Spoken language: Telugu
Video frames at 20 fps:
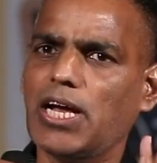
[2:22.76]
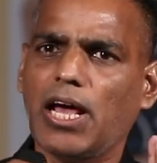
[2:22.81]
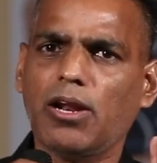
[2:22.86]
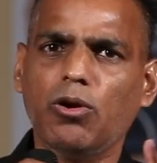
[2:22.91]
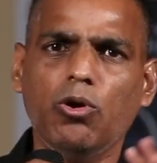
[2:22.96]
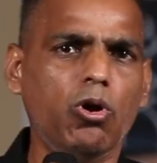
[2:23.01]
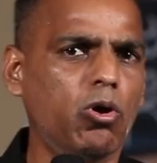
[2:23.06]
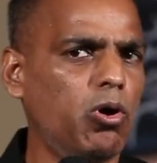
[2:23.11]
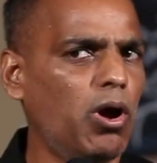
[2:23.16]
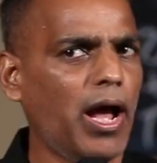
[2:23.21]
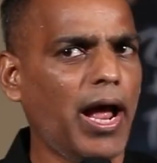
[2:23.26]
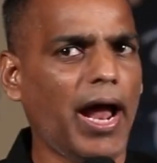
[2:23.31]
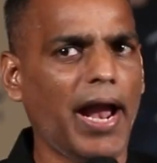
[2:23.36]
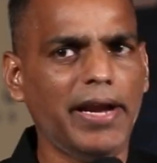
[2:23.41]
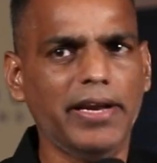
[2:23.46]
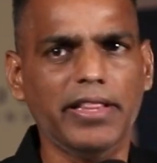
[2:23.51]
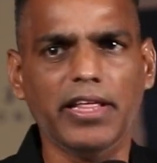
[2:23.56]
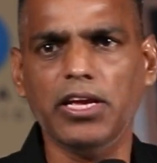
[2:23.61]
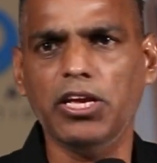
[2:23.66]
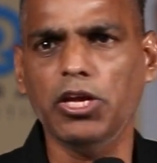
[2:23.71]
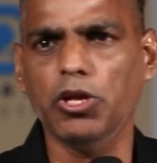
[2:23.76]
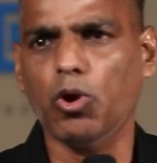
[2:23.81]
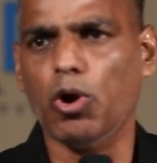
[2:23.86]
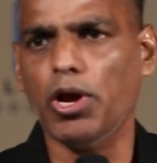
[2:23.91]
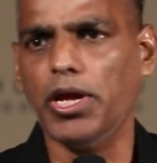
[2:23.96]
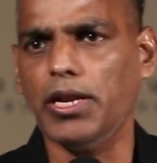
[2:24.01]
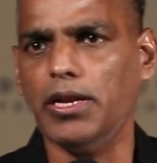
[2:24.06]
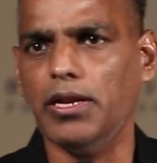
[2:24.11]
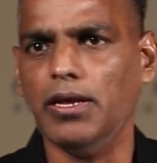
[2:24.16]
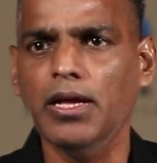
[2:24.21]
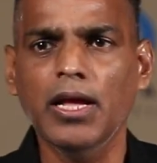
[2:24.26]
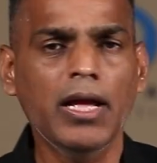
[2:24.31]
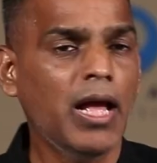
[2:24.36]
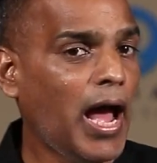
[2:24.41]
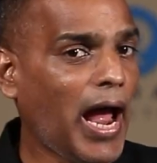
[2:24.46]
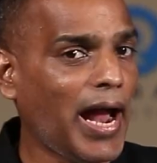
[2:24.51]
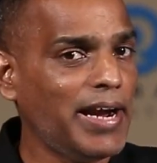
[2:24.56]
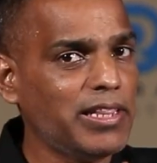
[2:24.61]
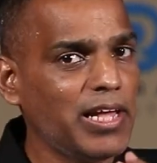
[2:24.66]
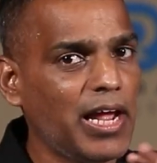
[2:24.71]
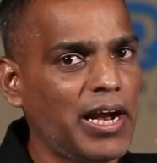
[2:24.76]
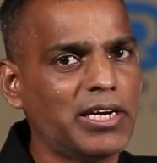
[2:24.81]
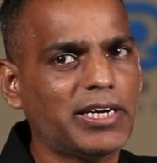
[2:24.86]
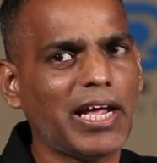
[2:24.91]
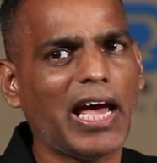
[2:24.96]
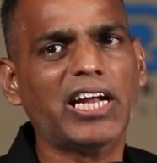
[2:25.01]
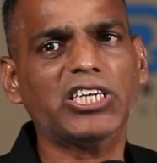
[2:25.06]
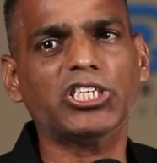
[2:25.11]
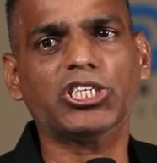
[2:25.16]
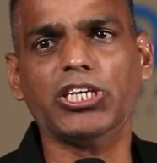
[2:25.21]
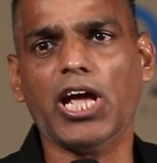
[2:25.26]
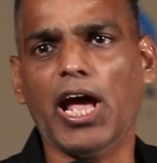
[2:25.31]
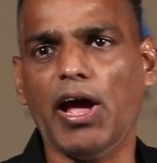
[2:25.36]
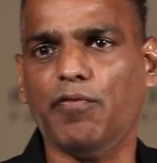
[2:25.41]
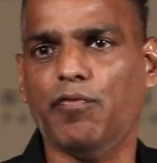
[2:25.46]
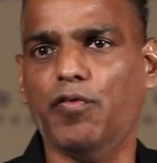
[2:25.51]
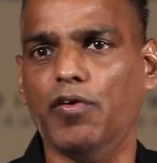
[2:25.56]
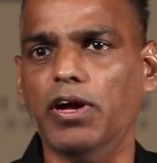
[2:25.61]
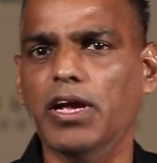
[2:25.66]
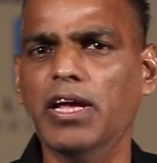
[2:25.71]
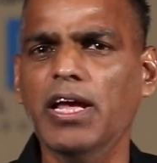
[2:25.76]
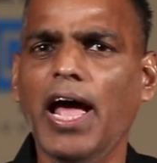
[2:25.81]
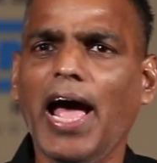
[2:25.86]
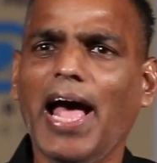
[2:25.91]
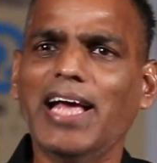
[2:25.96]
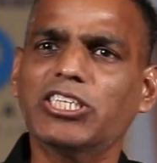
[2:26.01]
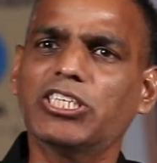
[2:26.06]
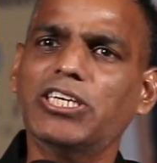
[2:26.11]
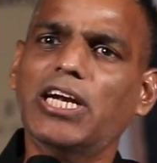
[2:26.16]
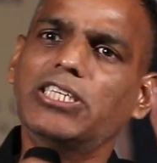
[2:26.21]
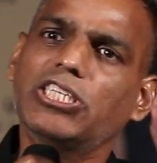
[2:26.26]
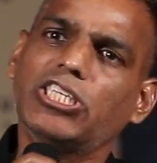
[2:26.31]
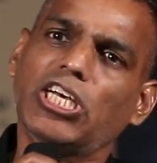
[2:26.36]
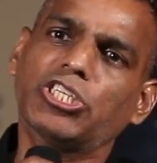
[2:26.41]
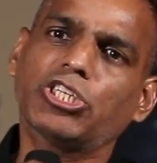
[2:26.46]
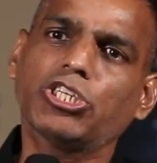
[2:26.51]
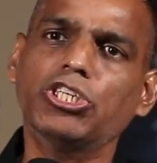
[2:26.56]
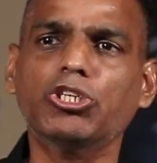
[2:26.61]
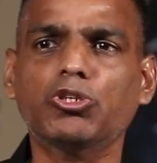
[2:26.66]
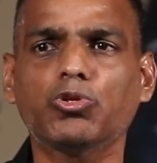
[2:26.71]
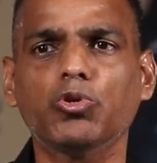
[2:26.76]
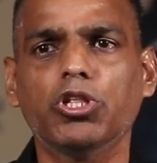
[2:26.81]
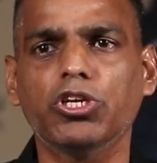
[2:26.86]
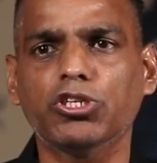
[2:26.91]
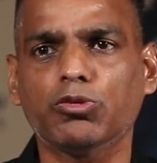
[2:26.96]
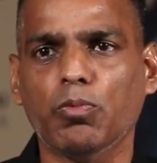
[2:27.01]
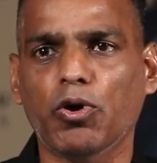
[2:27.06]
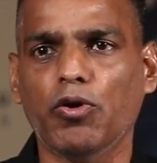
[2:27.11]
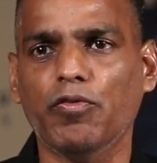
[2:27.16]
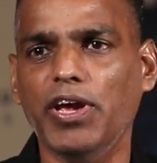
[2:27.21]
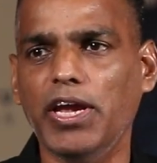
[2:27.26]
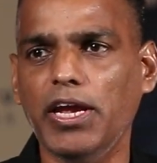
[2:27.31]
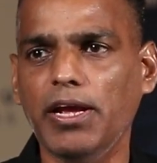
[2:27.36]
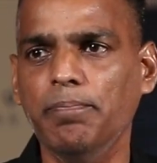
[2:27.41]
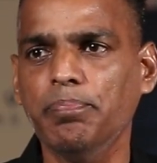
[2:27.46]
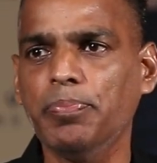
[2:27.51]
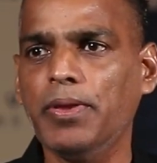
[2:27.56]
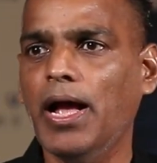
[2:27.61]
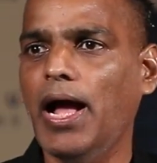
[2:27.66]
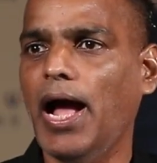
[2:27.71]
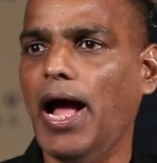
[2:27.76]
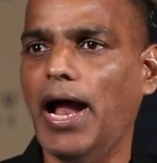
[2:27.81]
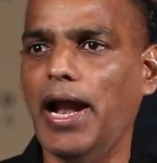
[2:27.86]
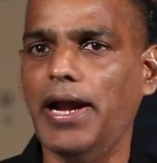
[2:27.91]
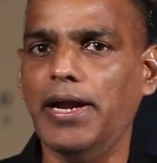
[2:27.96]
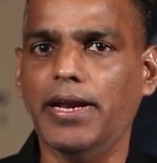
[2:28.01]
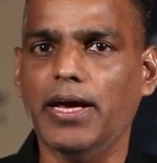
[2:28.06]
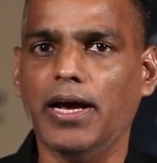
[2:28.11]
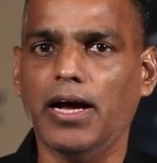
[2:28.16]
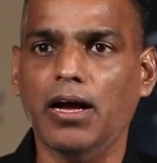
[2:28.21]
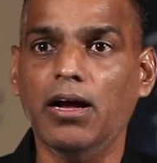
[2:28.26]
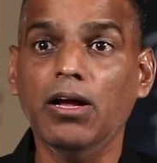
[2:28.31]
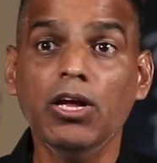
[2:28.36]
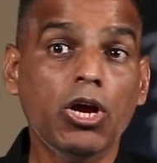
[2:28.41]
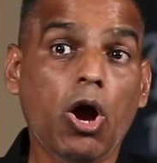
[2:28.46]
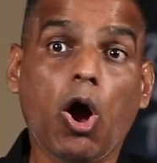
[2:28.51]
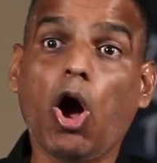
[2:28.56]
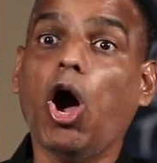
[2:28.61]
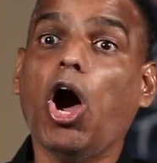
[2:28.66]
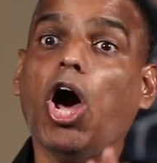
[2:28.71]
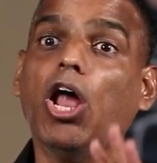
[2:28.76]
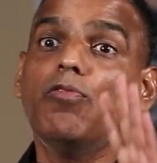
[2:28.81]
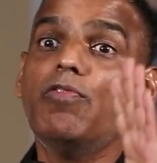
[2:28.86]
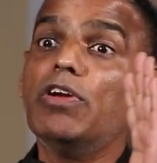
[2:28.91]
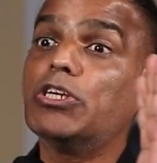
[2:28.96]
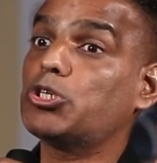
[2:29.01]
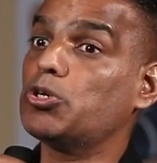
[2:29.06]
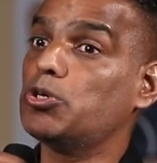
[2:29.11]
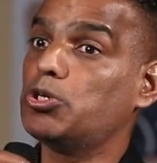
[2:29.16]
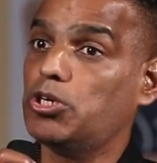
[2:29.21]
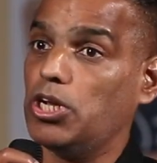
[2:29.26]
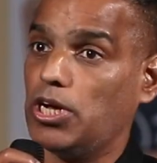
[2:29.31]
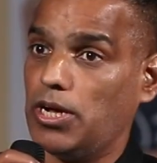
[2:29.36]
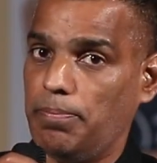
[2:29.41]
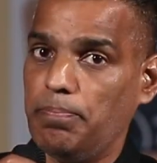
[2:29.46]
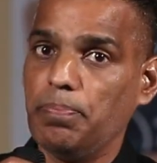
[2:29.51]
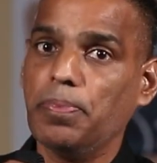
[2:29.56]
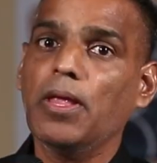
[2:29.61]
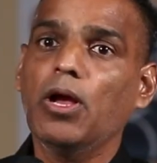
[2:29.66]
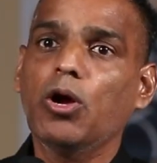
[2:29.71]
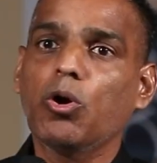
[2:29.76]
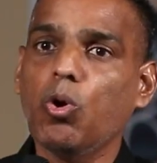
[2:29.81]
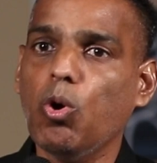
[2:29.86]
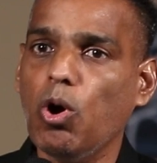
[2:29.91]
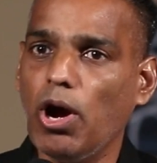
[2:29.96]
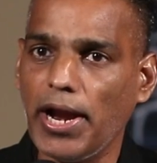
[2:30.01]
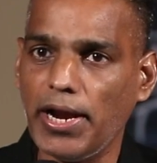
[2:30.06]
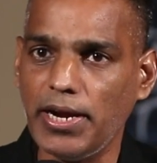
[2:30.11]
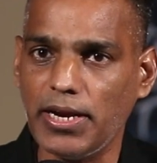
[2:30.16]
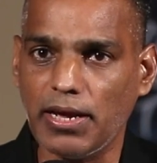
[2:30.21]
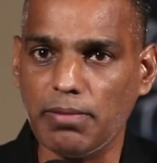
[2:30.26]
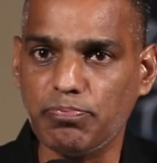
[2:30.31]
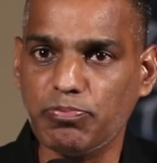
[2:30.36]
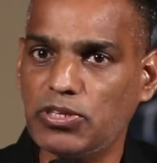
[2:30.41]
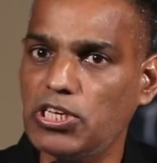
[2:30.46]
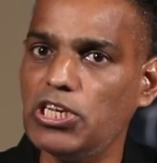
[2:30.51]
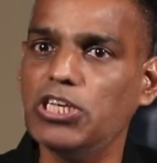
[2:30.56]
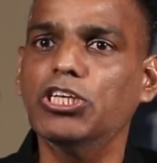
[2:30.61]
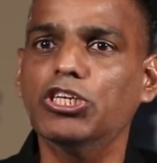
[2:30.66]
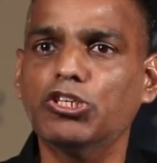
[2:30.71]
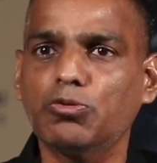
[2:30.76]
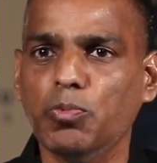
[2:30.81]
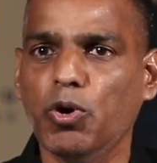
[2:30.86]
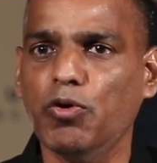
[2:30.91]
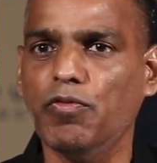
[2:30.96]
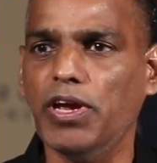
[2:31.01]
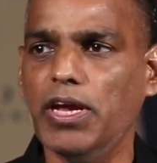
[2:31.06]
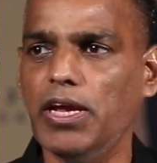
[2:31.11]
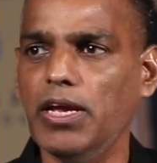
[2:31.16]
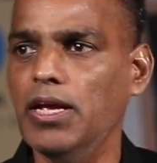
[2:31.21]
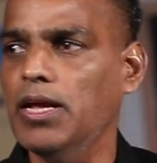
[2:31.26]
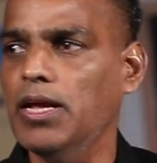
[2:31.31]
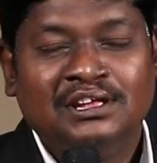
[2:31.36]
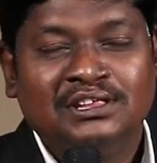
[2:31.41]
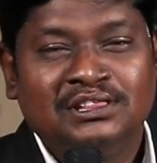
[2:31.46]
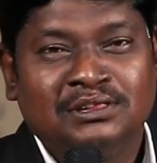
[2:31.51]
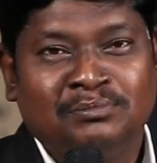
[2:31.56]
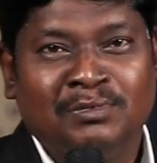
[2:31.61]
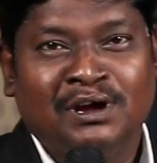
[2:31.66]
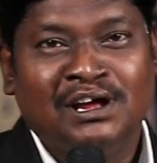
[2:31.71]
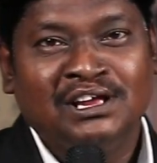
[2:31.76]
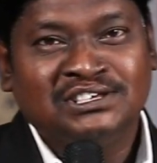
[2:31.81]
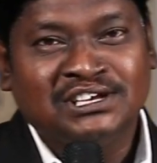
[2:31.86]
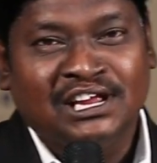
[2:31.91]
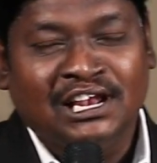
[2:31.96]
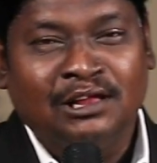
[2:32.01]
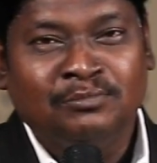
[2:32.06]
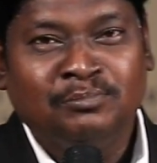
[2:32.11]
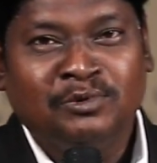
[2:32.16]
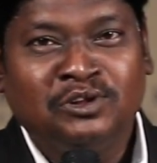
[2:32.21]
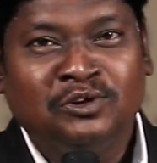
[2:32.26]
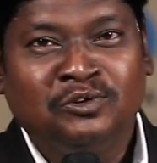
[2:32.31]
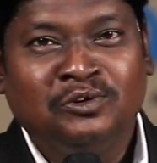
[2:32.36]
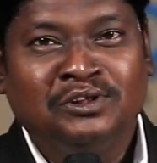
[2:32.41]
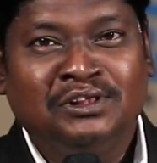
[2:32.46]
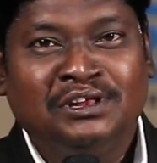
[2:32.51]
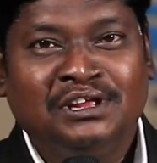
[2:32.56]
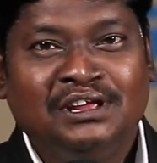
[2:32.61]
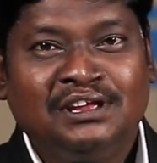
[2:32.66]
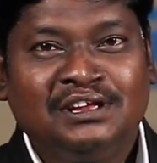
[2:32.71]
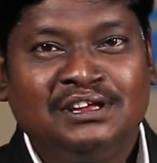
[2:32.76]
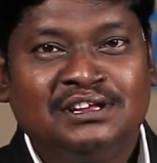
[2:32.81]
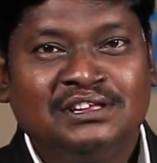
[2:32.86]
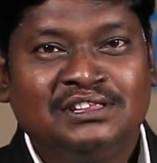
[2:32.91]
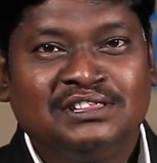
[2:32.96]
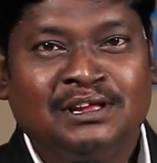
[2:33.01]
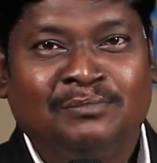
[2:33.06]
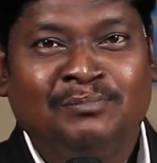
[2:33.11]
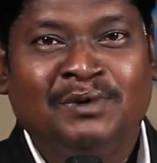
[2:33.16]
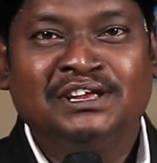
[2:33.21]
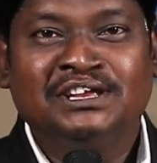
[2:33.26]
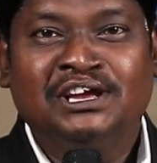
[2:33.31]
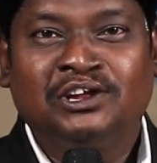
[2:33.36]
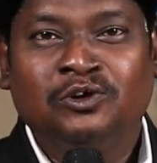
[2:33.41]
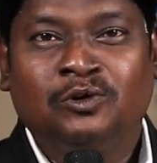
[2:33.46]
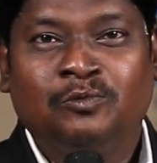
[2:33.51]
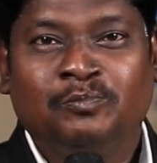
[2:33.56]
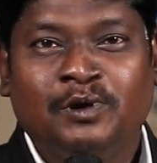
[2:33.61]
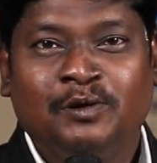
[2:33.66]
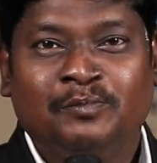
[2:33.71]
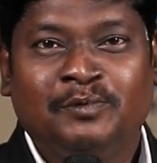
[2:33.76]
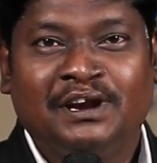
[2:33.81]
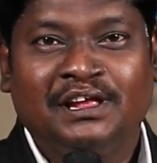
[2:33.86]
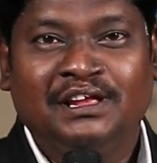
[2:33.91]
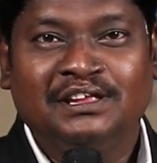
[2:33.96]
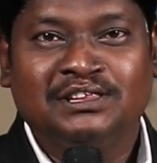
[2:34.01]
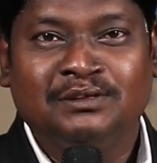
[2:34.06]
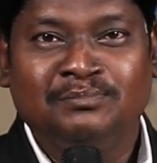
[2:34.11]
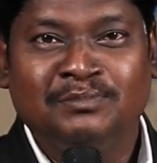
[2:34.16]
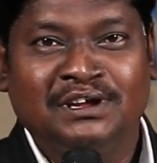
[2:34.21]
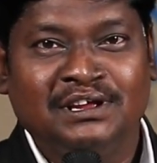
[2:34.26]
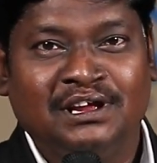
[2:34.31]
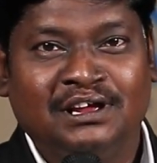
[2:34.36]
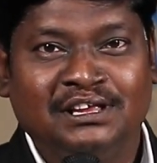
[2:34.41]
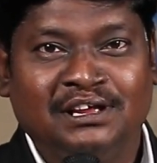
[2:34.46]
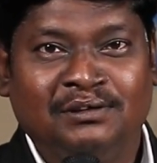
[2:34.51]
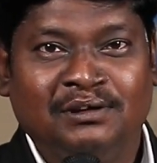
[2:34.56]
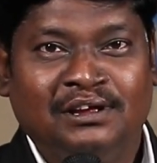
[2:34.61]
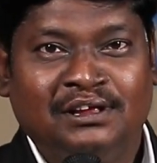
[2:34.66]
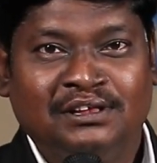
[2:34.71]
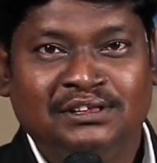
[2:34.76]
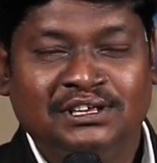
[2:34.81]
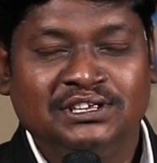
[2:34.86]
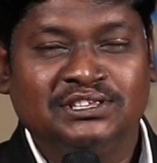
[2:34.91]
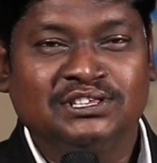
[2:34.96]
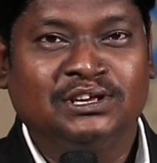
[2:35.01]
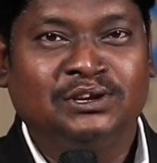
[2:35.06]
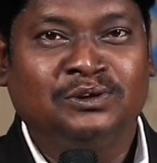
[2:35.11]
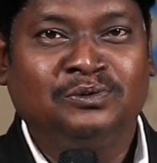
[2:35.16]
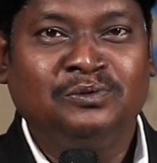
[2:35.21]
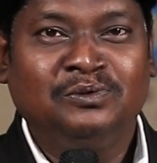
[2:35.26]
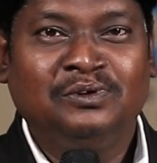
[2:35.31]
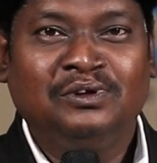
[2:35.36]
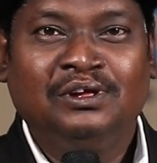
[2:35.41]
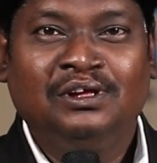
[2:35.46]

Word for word: గారు అండ్ ది హీరోయిన్ అండ్ ది ఎంటైర్ స్టాఫ్ హ్యాస్ డన్ జస్టిస్ టు దిస్ మూవీ అండ్ ఆల్ వీ షుడ్ గో అండ్ సీ దిస్ మూవీ సినిమా చాలా అద్భుతంగా ఉంది సమాజానికి ఉపయోగపడే సినిమా తీశారు